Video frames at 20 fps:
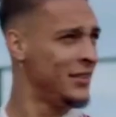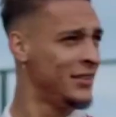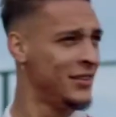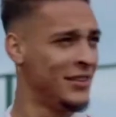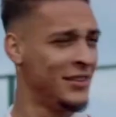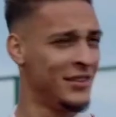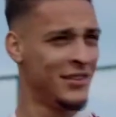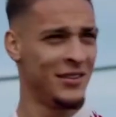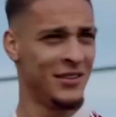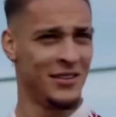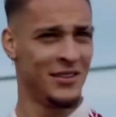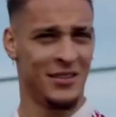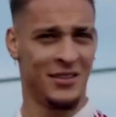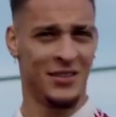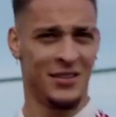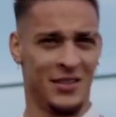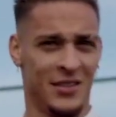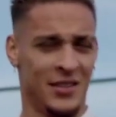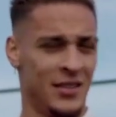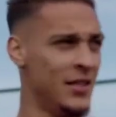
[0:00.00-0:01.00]
di Manchester
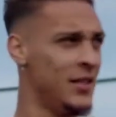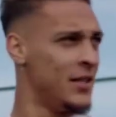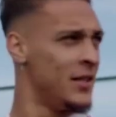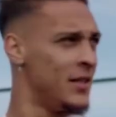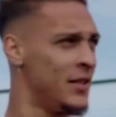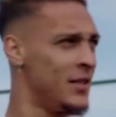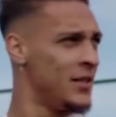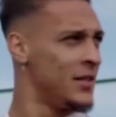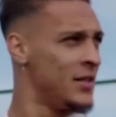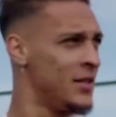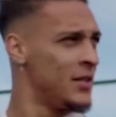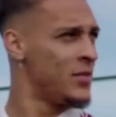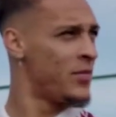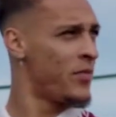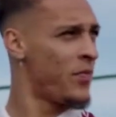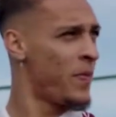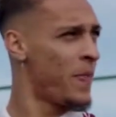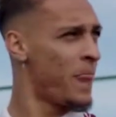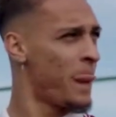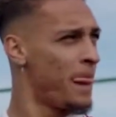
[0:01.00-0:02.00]
United.
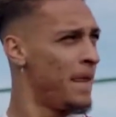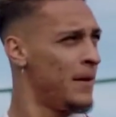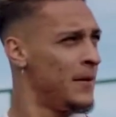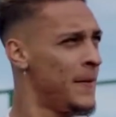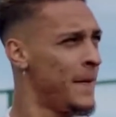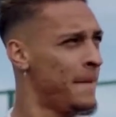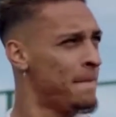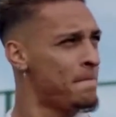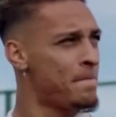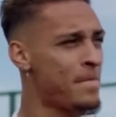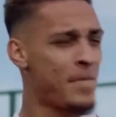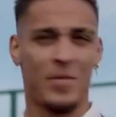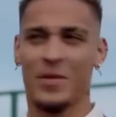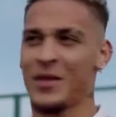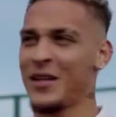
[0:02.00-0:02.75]
Ia ingin memberikan yang